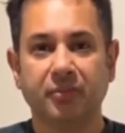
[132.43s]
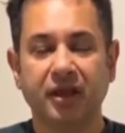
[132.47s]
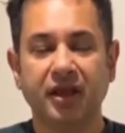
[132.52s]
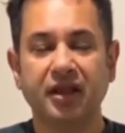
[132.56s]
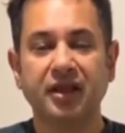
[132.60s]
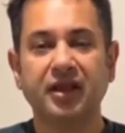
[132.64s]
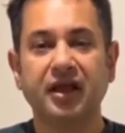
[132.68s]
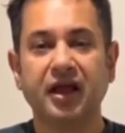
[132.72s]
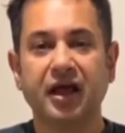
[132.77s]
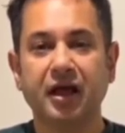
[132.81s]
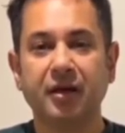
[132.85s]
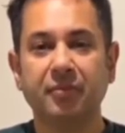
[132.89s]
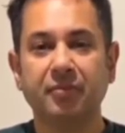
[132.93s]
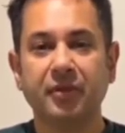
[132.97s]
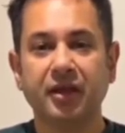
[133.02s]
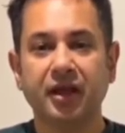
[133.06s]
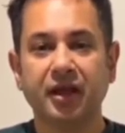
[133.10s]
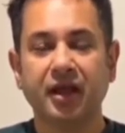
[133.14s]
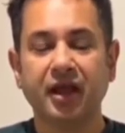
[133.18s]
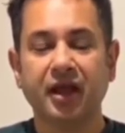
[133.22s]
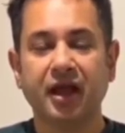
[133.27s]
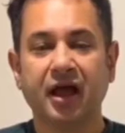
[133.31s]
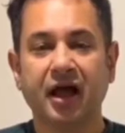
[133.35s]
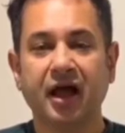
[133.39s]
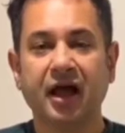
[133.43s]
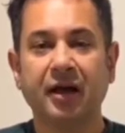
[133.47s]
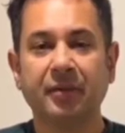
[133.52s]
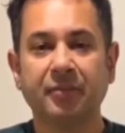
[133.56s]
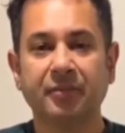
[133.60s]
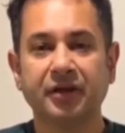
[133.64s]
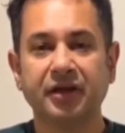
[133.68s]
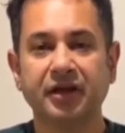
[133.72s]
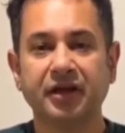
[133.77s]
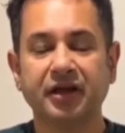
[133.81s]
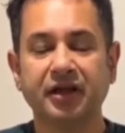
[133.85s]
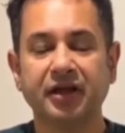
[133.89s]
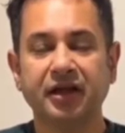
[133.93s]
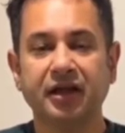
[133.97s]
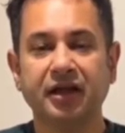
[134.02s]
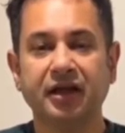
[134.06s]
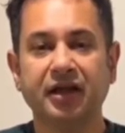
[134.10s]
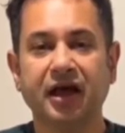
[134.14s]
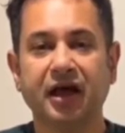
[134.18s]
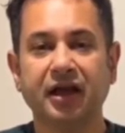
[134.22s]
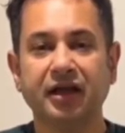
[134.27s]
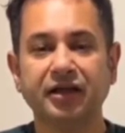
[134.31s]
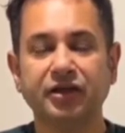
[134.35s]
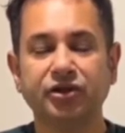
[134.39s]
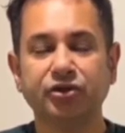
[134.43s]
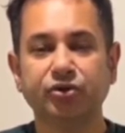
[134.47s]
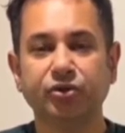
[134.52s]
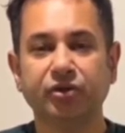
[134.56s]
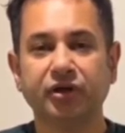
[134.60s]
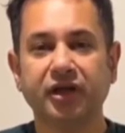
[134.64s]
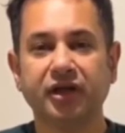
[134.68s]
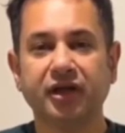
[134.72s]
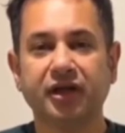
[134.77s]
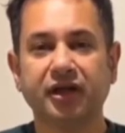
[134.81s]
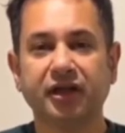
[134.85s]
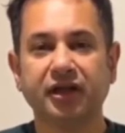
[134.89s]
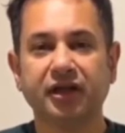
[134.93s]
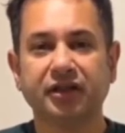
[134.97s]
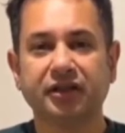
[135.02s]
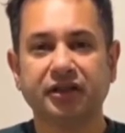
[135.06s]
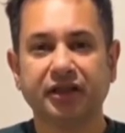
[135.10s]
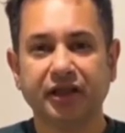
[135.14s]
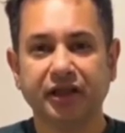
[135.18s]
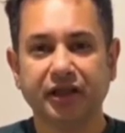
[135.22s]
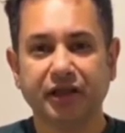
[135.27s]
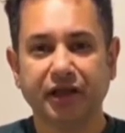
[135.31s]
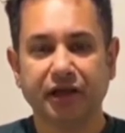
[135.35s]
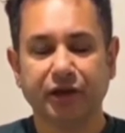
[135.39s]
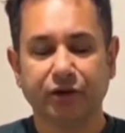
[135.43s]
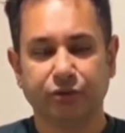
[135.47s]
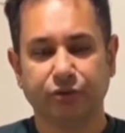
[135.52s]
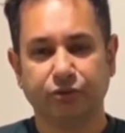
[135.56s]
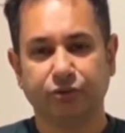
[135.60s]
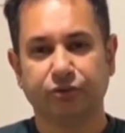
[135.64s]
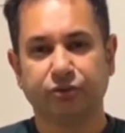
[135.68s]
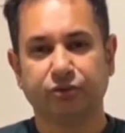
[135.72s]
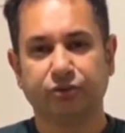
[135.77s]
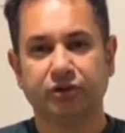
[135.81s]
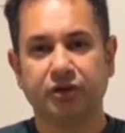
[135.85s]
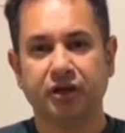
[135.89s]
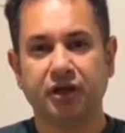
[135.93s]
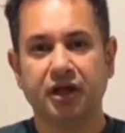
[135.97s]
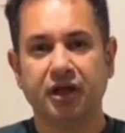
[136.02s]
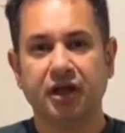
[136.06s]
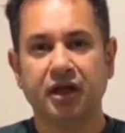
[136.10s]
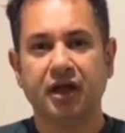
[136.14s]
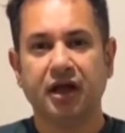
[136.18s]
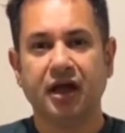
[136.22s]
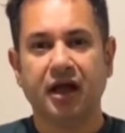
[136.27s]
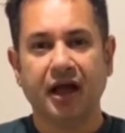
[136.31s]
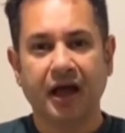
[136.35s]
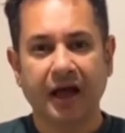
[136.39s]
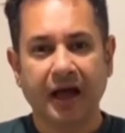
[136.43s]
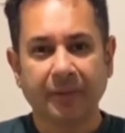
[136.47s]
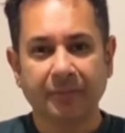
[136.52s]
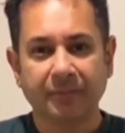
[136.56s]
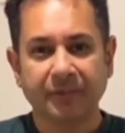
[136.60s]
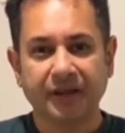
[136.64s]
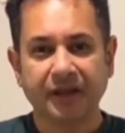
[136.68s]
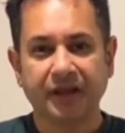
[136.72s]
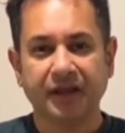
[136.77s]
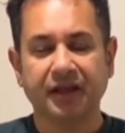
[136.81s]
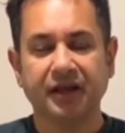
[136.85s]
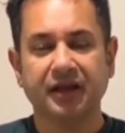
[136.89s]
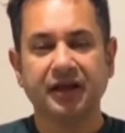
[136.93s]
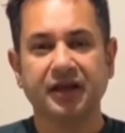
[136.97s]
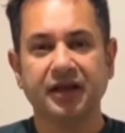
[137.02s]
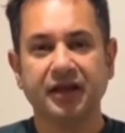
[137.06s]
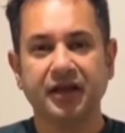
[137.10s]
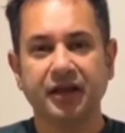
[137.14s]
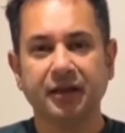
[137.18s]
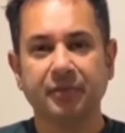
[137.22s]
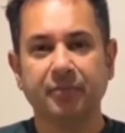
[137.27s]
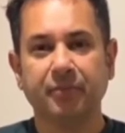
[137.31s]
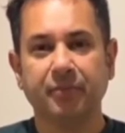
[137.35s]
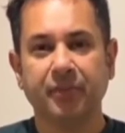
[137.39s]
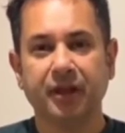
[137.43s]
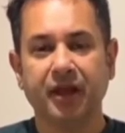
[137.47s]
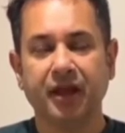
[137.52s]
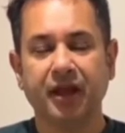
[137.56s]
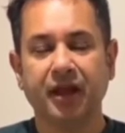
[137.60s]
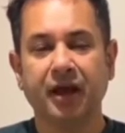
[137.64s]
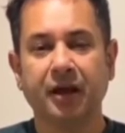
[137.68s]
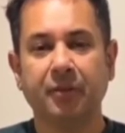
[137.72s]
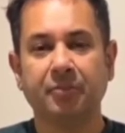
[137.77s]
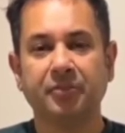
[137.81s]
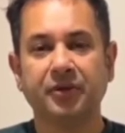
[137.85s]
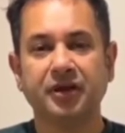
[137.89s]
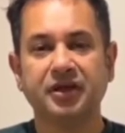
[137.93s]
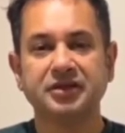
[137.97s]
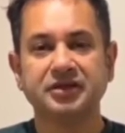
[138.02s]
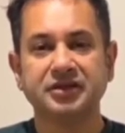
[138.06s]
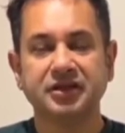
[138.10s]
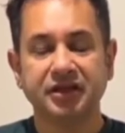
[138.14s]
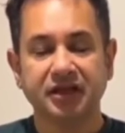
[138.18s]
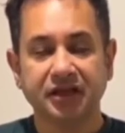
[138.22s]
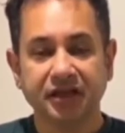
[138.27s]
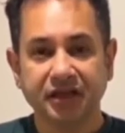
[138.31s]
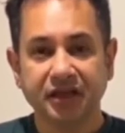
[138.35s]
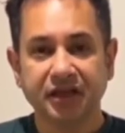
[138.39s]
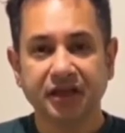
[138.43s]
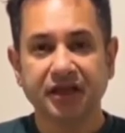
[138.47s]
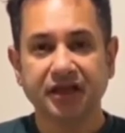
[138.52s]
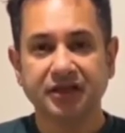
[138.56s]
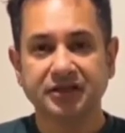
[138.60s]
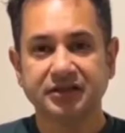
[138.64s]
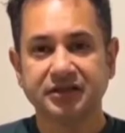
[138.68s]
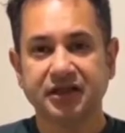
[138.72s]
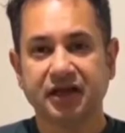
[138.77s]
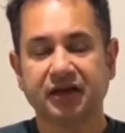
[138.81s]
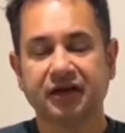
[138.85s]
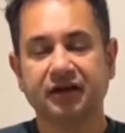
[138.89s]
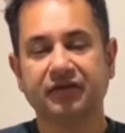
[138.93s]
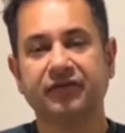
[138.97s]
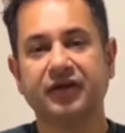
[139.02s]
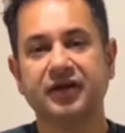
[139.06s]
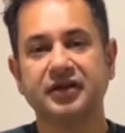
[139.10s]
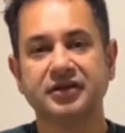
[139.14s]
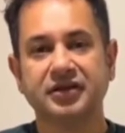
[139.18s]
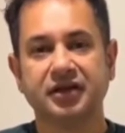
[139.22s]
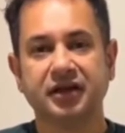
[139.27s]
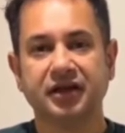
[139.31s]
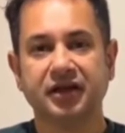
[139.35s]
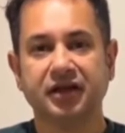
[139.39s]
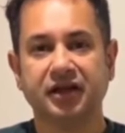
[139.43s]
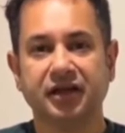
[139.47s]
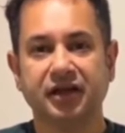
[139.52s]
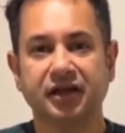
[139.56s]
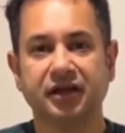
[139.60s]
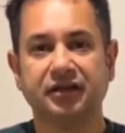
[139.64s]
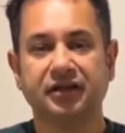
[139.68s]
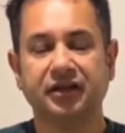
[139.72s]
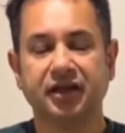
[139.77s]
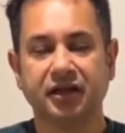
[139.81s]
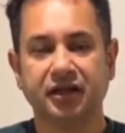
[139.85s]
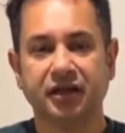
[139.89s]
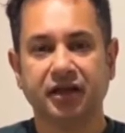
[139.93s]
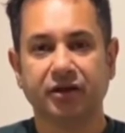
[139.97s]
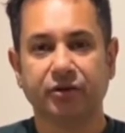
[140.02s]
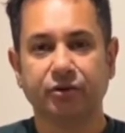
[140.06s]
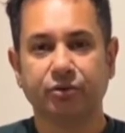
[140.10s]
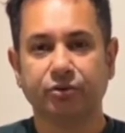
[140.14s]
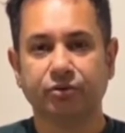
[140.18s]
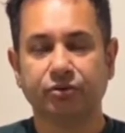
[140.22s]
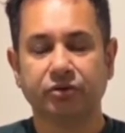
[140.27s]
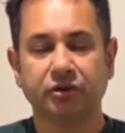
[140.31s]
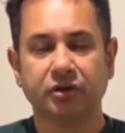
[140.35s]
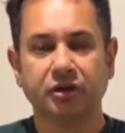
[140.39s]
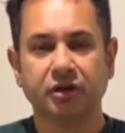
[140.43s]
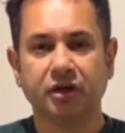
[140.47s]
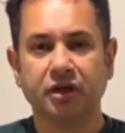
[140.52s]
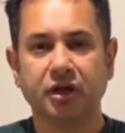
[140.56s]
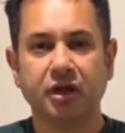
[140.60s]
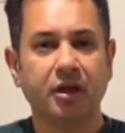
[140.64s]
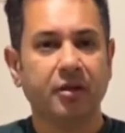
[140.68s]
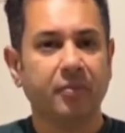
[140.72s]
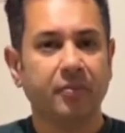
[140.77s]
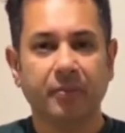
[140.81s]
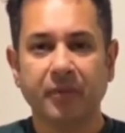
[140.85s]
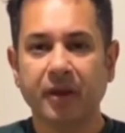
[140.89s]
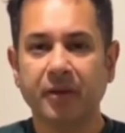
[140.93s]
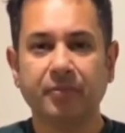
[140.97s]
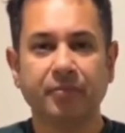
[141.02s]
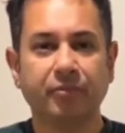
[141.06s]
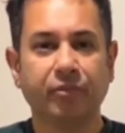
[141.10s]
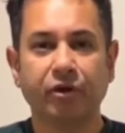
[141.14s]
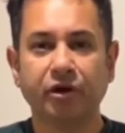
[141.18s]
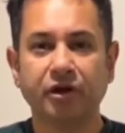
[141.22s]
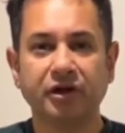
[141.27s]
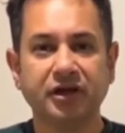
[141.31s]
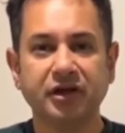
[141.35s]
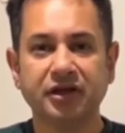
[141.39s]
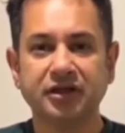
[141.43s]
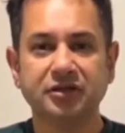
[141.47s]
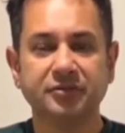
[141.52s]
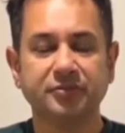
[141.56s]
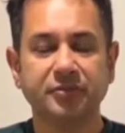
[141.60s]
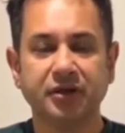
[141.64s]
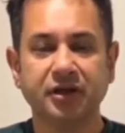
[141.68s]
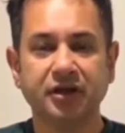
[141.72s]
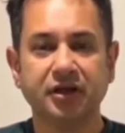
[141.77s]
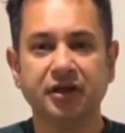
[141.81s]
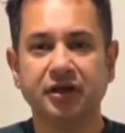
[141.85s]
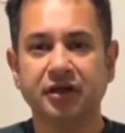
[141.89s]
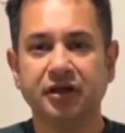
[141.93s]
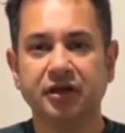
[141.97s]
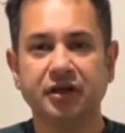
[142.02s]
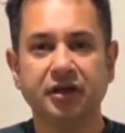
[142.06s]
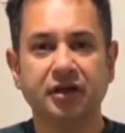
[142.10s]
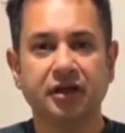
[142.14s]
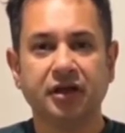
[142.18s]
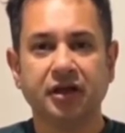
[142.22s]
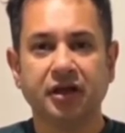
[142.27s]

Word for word: मैं यहां में आपके लिए गाली सुनने के लिए तैयार हूं आपके लिए मैं अपना जिंदगी का सेक्रीफाइस करने के लिए तैयार हूं मैं पॉलिटिक्स में